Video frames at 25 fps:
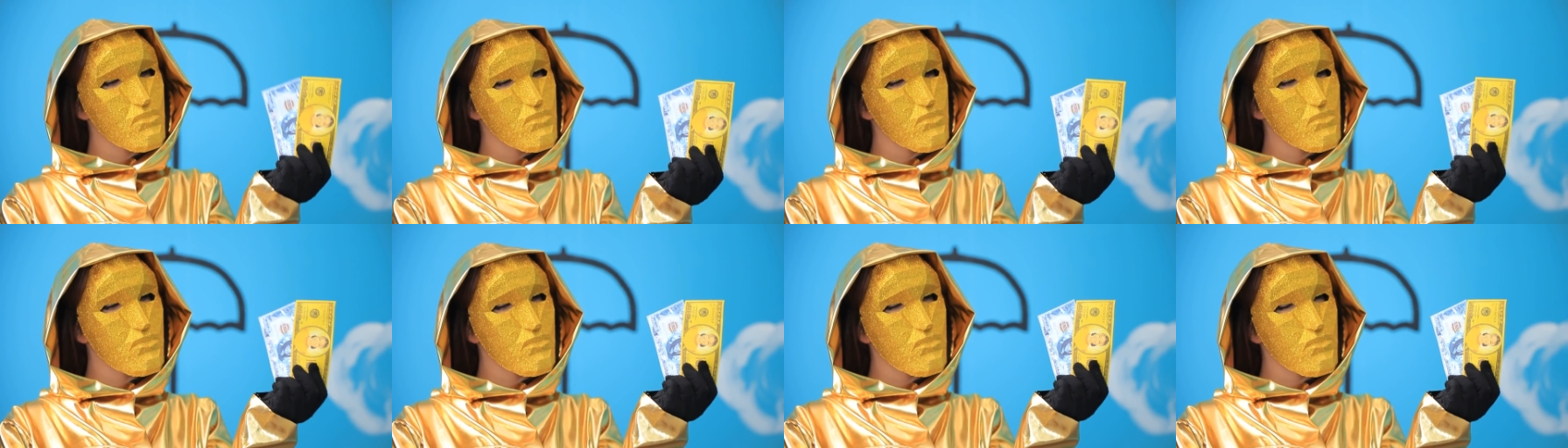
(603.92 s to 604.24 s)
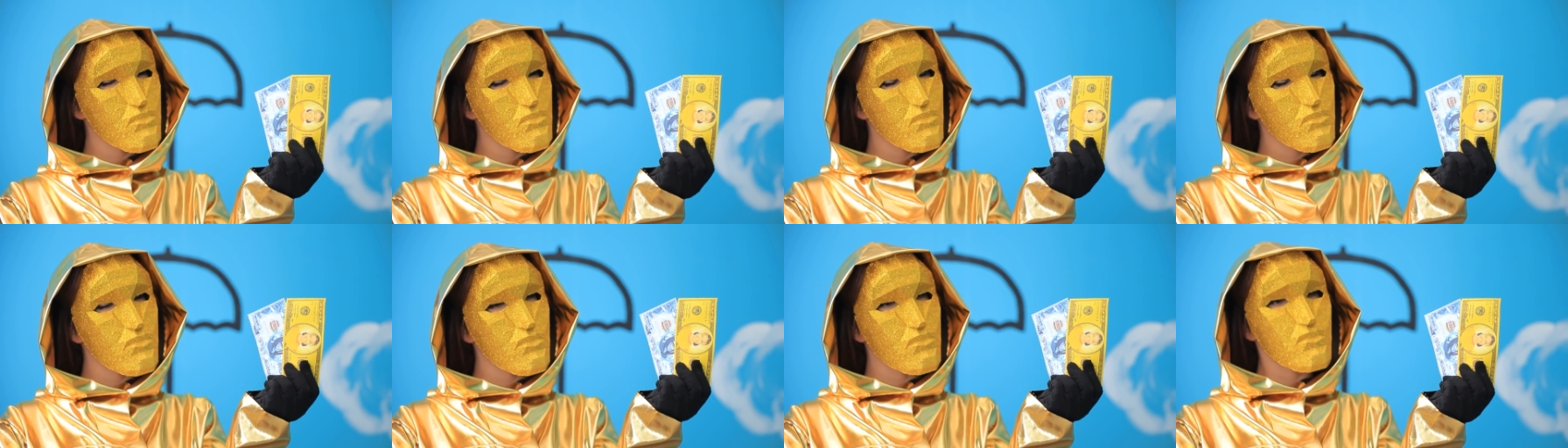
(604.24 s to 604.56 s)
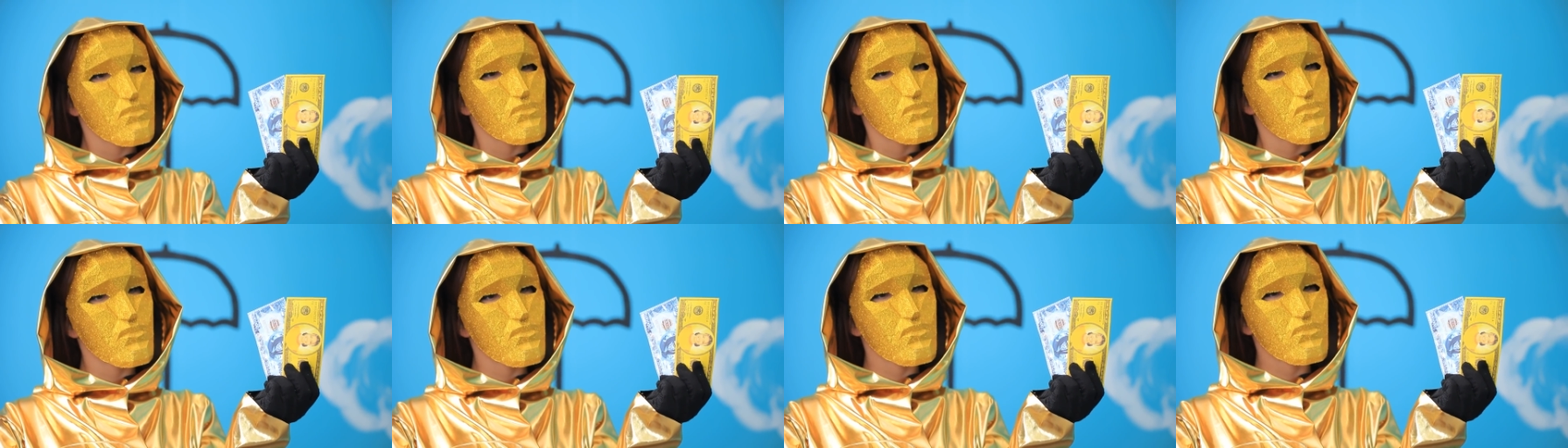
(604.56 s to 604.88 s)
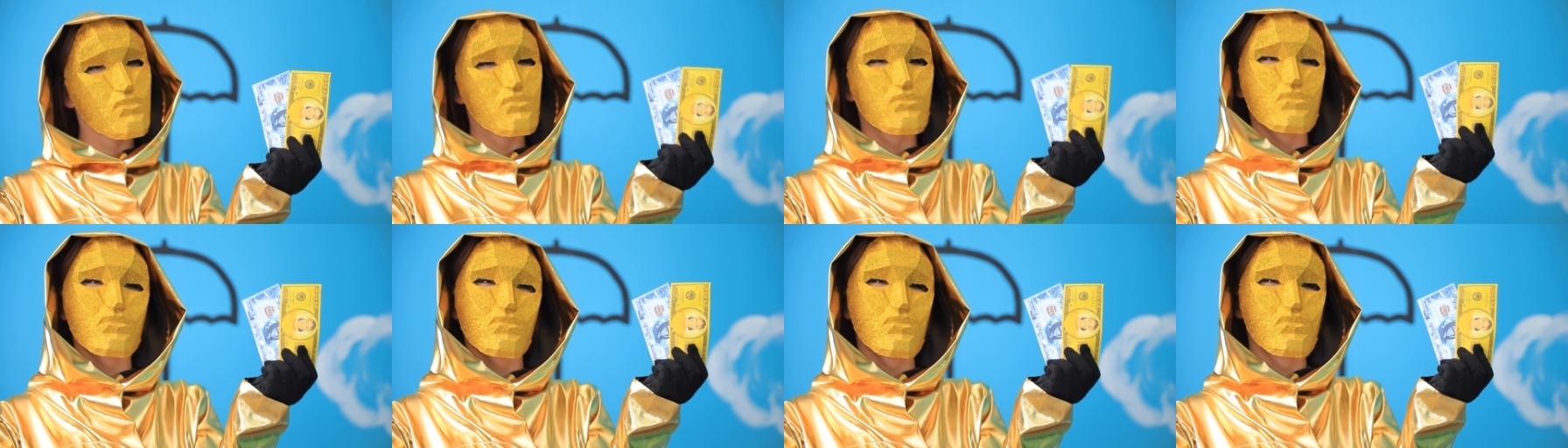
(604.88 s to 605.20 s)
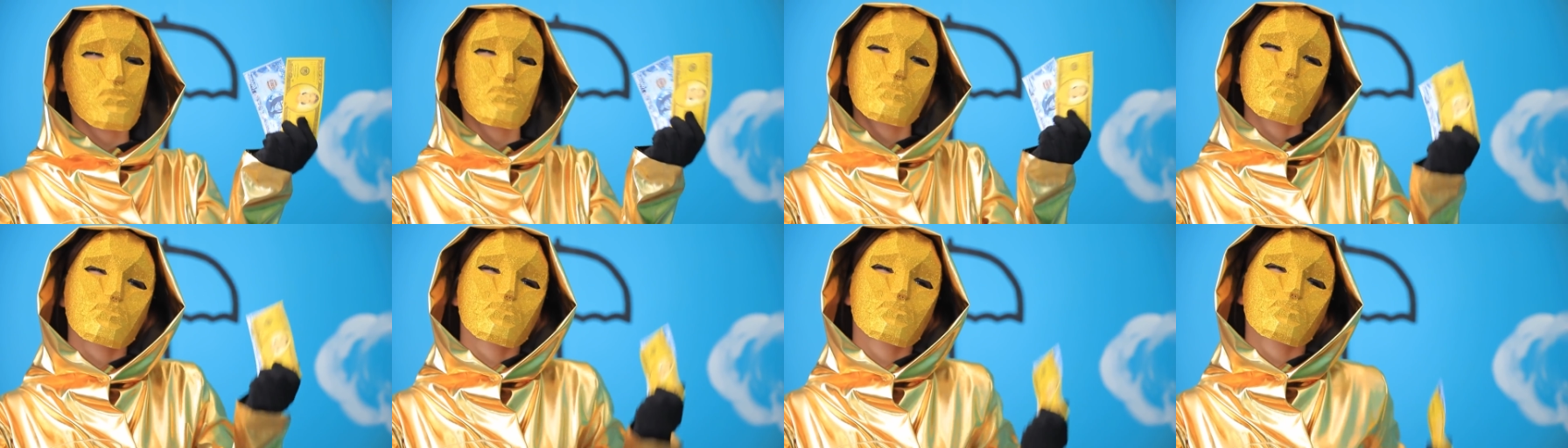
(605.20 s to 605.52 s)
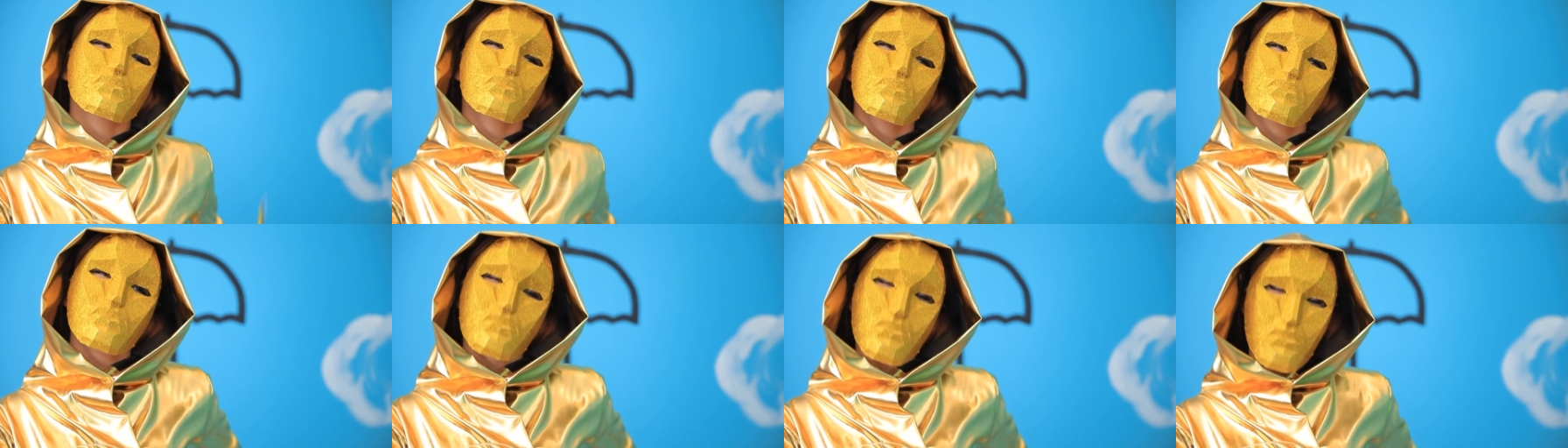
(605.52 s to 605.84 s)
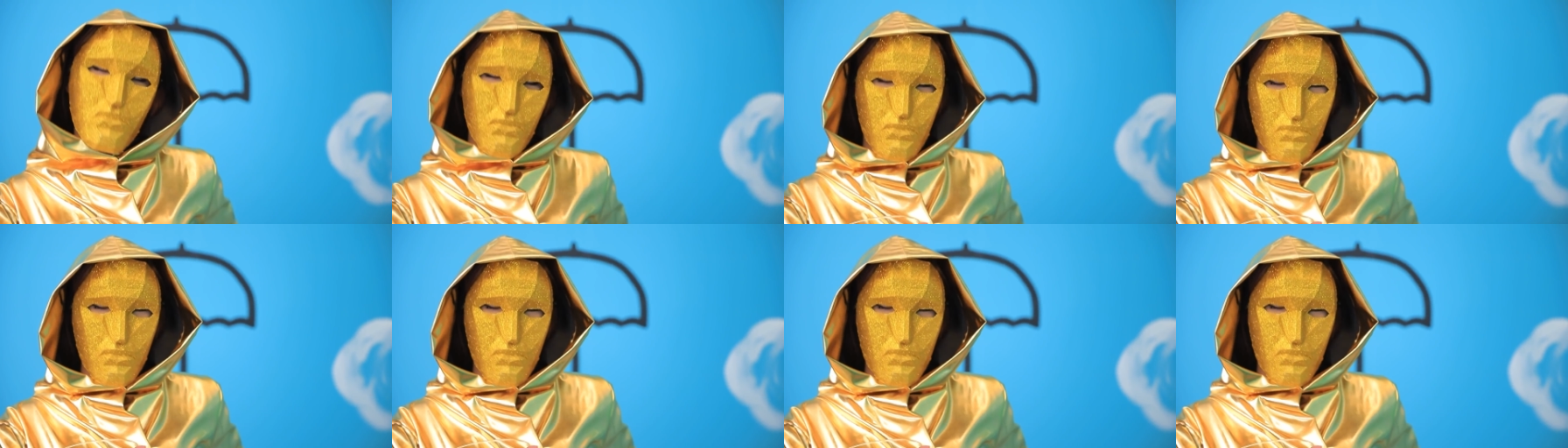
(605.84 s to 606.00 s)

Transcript: บอืมอืมอันนี้